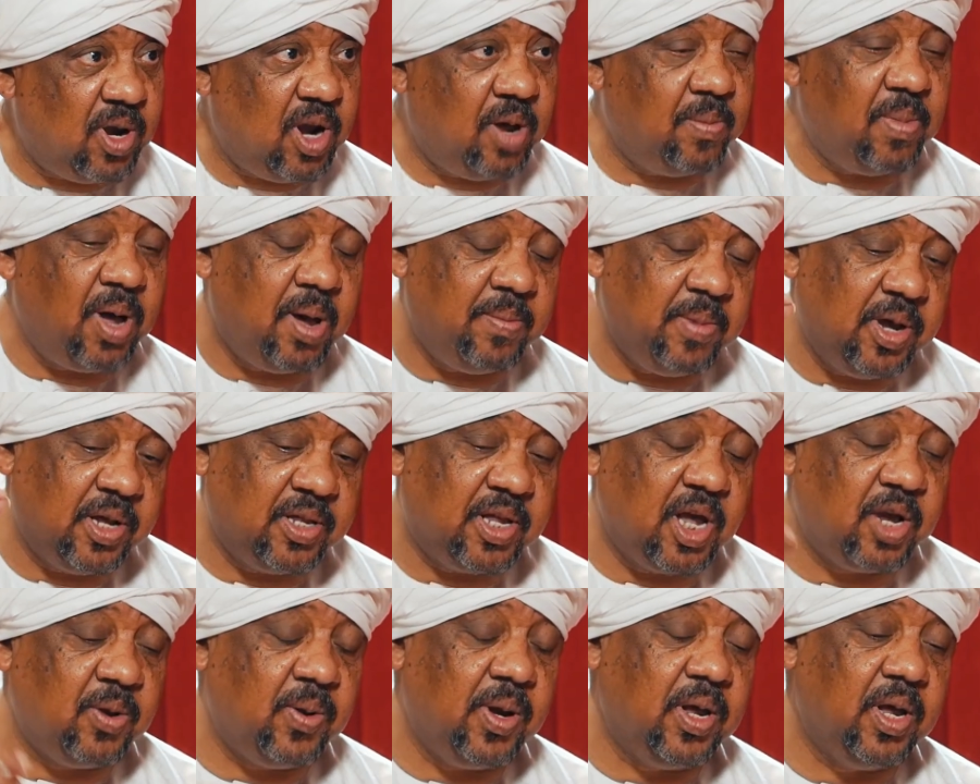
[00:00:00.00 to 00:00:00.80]
للعمامه
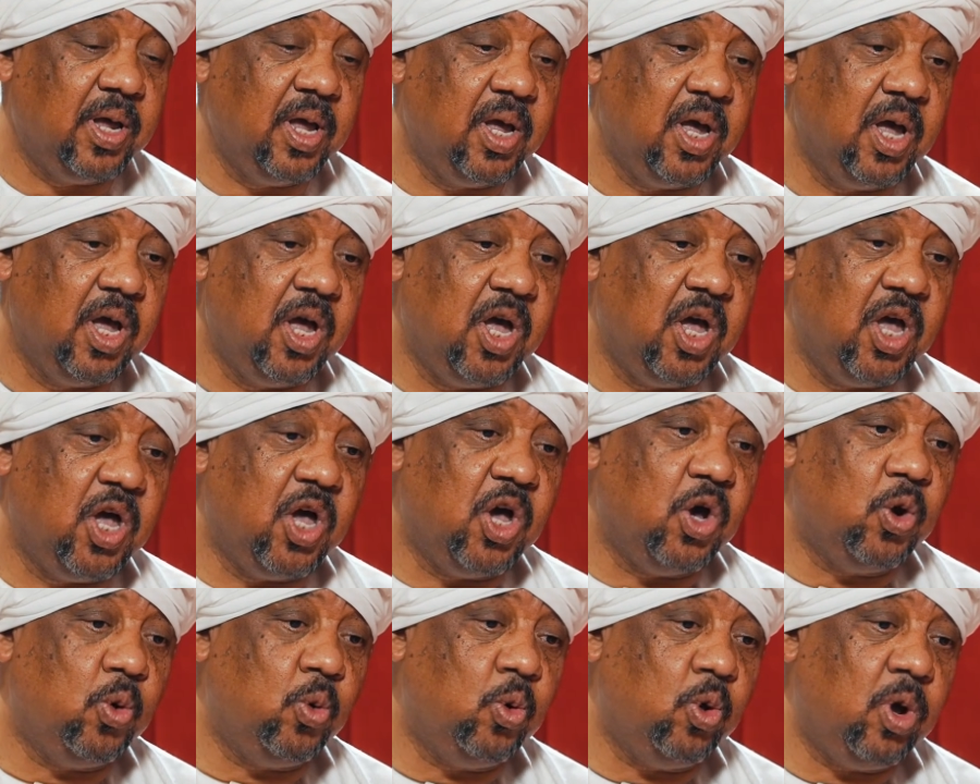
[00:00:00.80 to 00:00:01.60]
يحتاج له
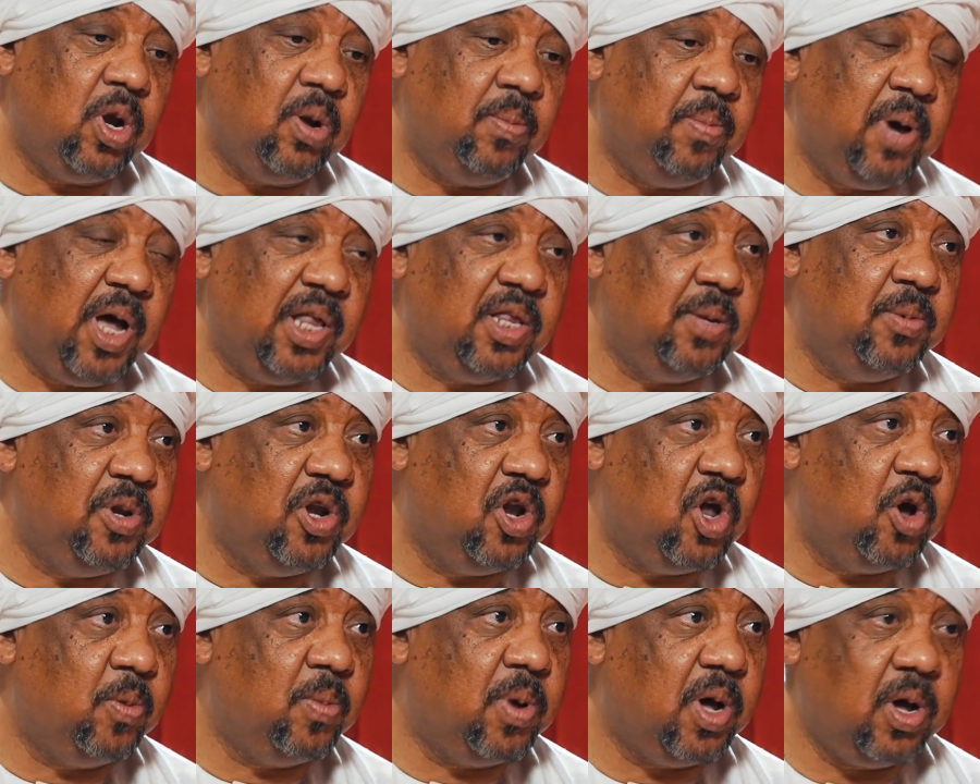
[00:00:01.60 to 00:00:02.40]
والبعض
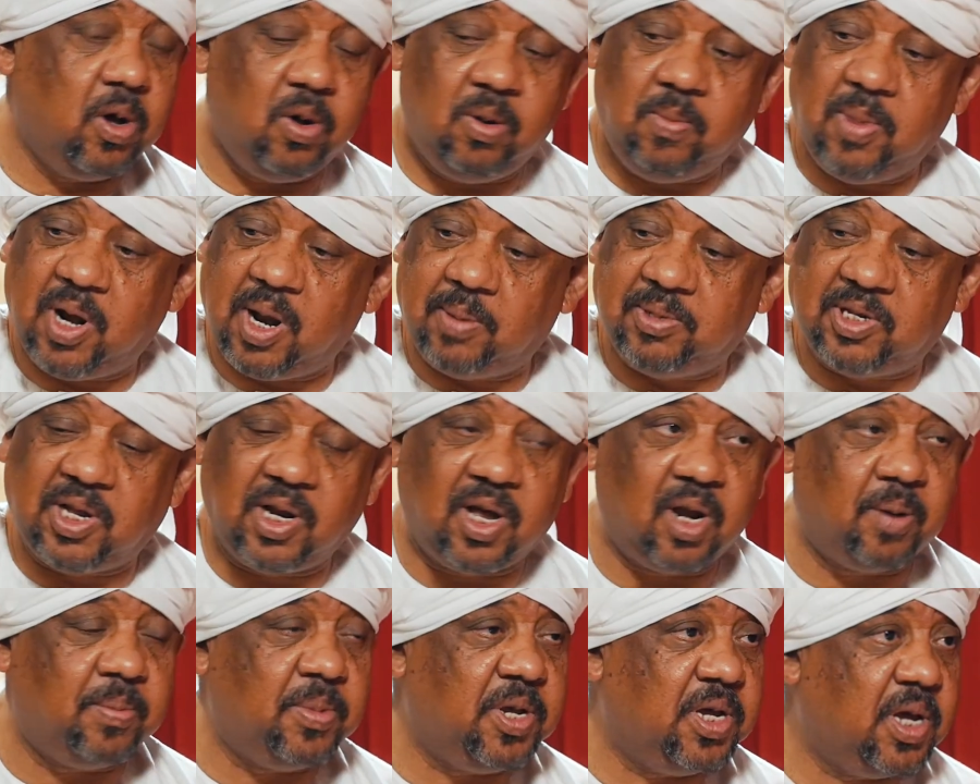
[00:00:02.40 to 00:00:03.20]
منهم هو الملابس
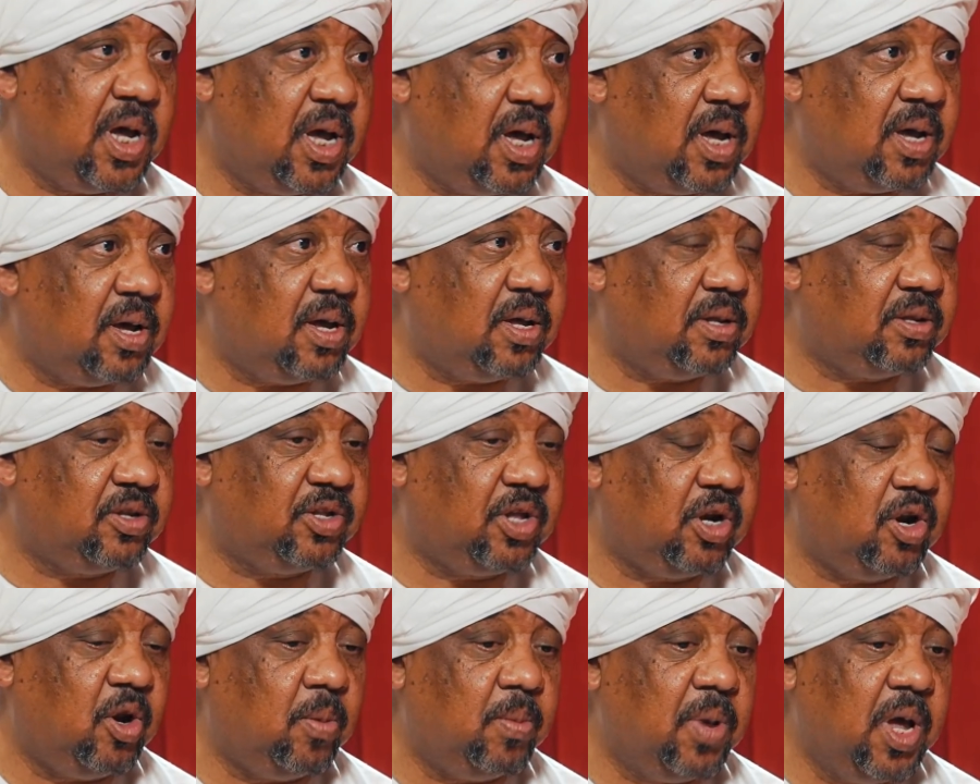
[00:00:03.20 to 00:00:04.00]
الغربيه
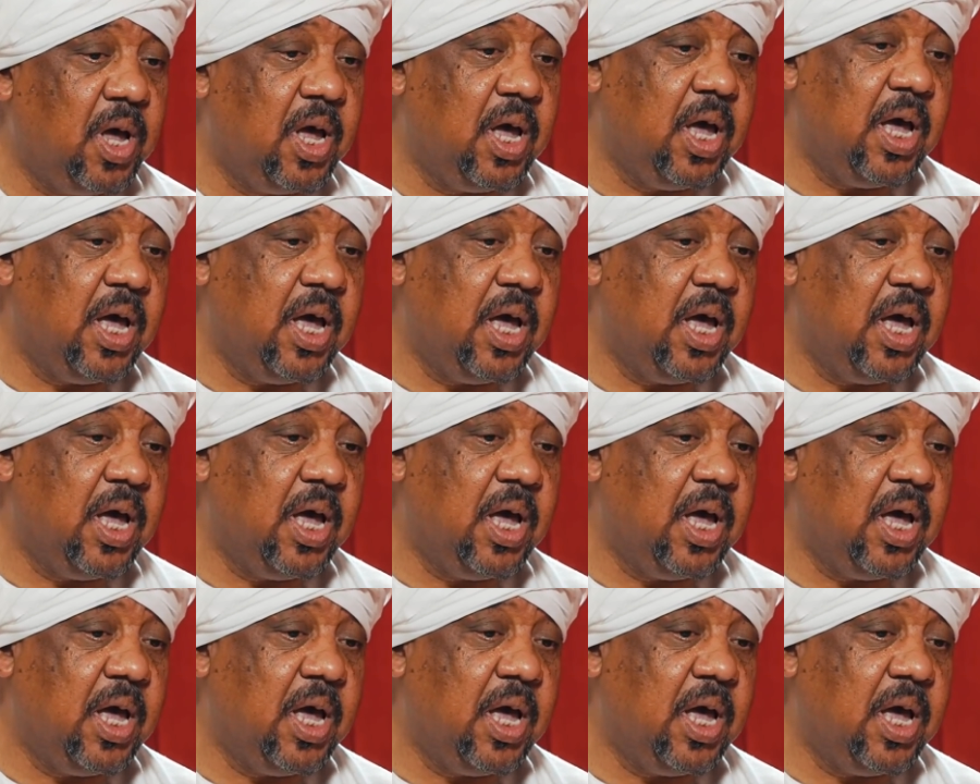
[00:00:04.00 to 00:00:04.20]
تشتريهم